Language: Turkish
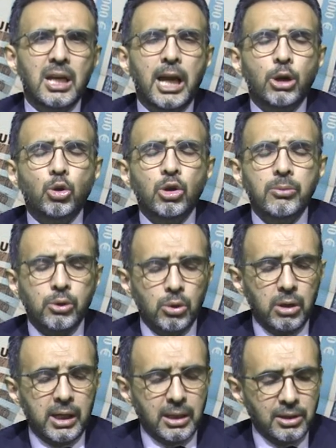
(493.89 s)
Ekonomik
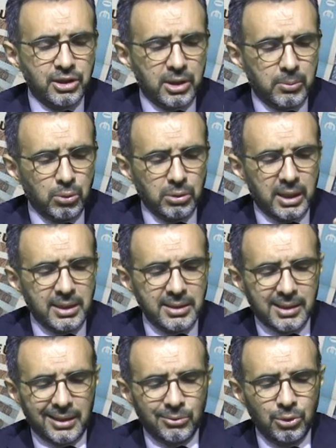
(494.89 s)
olarak işte
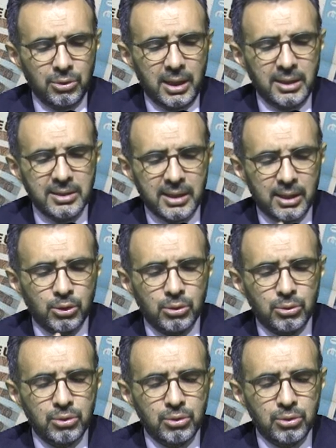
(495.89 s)
Bulgaristan, Yunanistan,